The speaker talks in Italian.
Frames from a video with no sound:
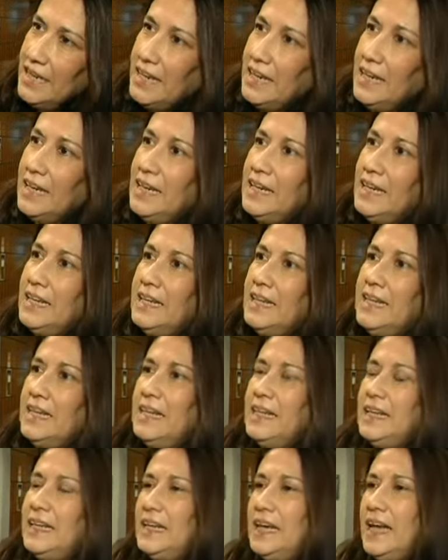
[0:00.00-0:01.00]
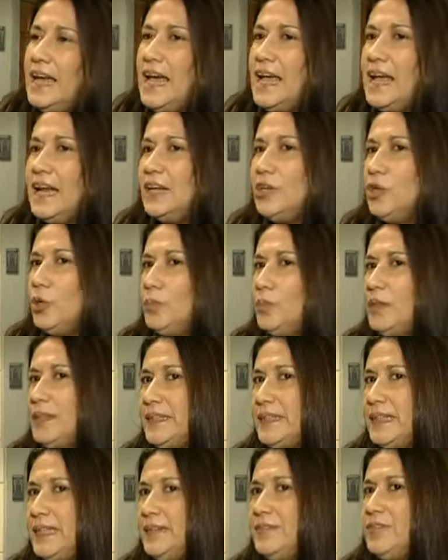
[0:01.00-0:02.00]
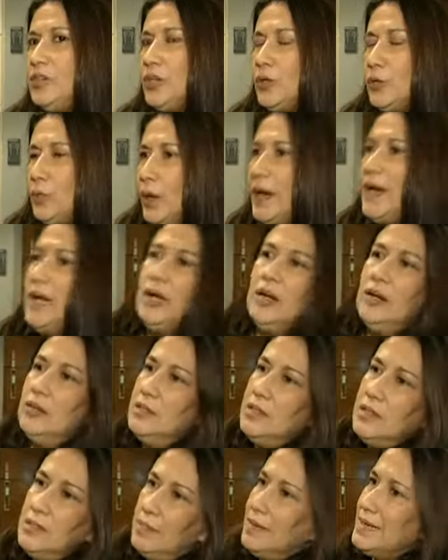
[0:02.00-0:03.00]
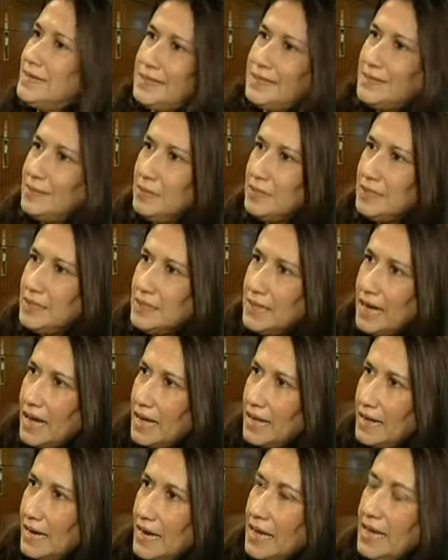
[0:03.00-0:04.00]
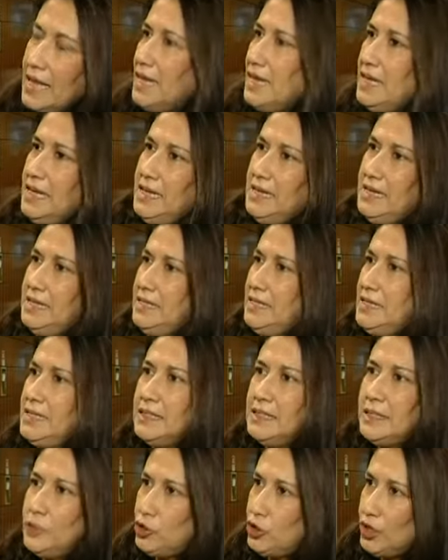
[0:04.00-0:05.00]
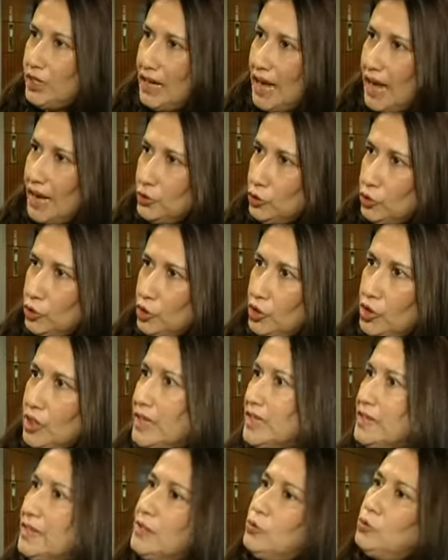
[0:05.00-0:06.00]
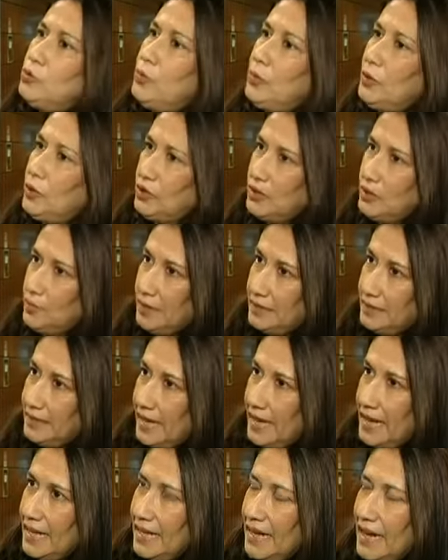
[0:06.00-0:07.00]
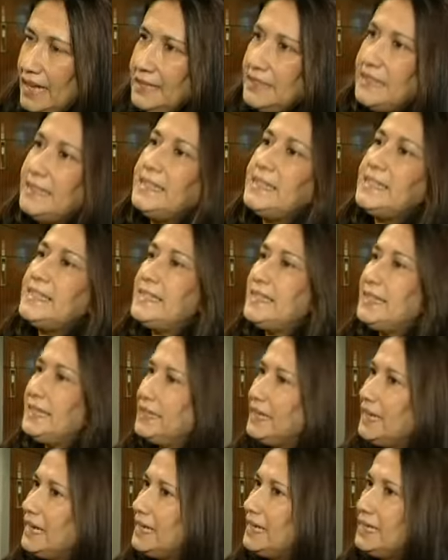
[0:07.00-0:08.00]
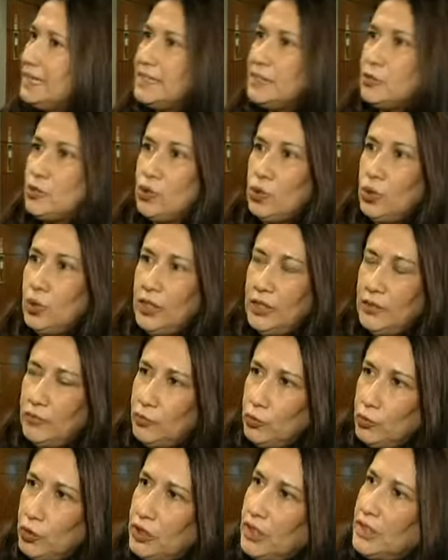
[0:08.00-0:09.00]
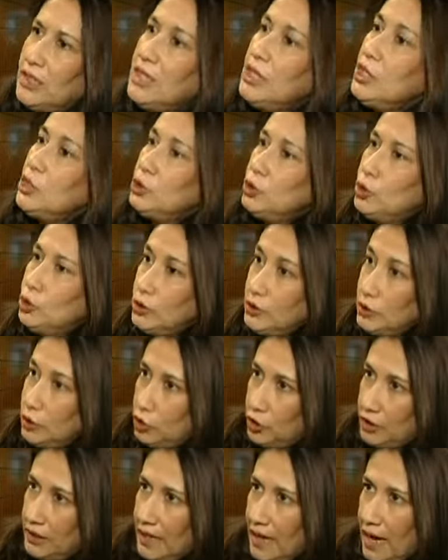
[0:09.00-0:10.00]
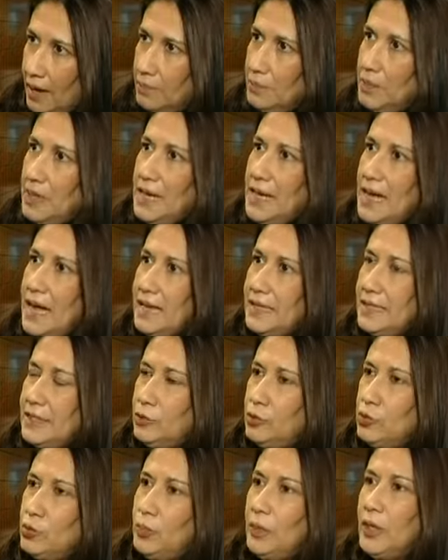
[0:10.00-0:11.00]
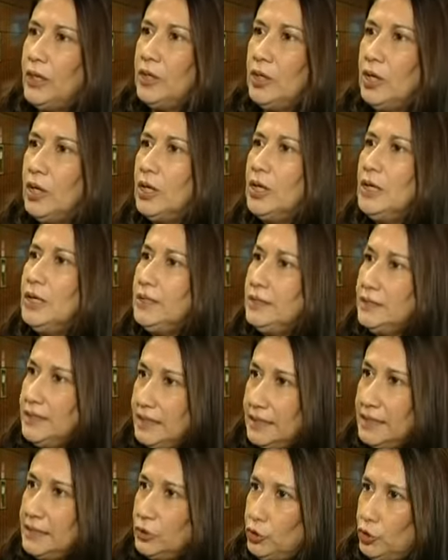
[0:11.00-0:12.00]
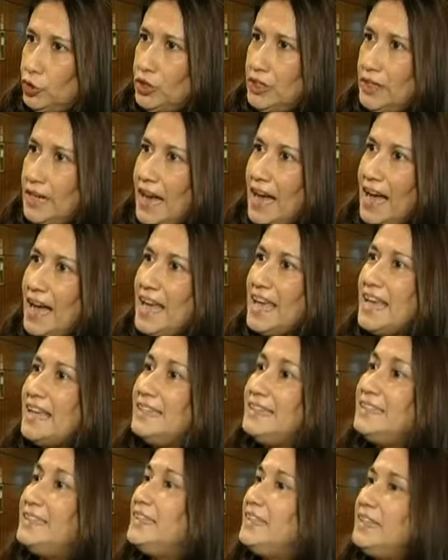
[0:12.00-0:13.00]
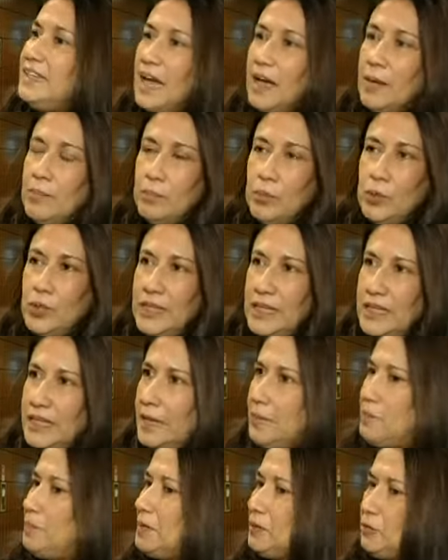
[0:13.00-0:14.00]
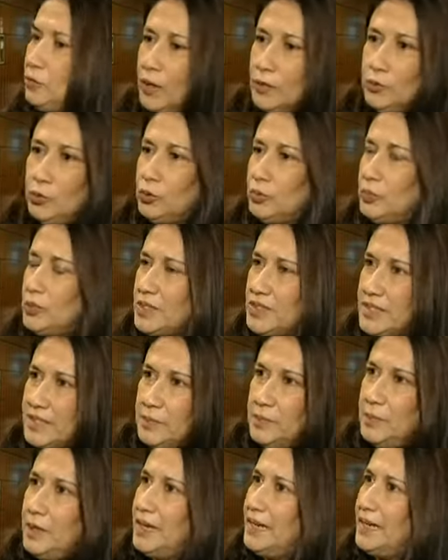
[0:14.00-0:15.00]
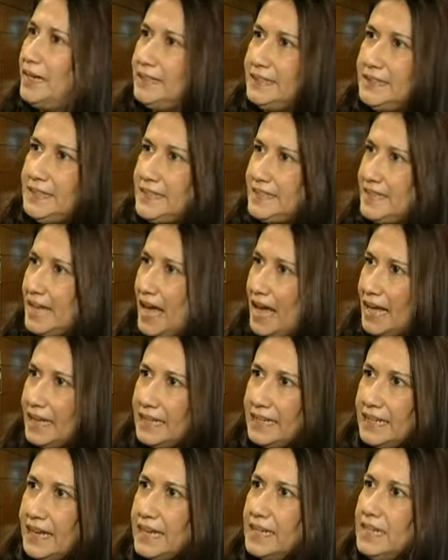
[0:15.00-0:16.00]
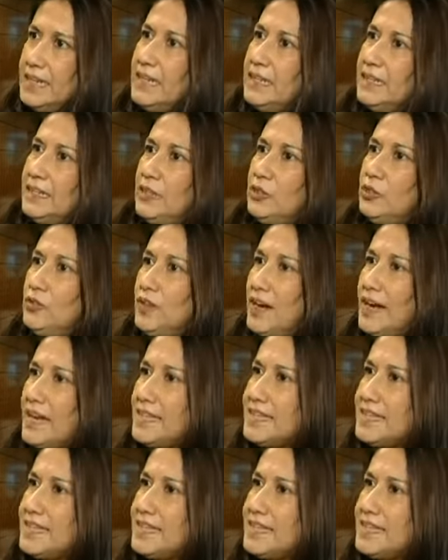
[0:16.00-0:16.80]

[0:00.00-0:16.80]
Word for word: eh, l'obiettivo è quello di massimizzare eh, il riciclaggio, il recupero di materia, di destinare solo i rifiuti non riciclabili al recupero di energia e di abolire per quanto possibile la discarica che dovrà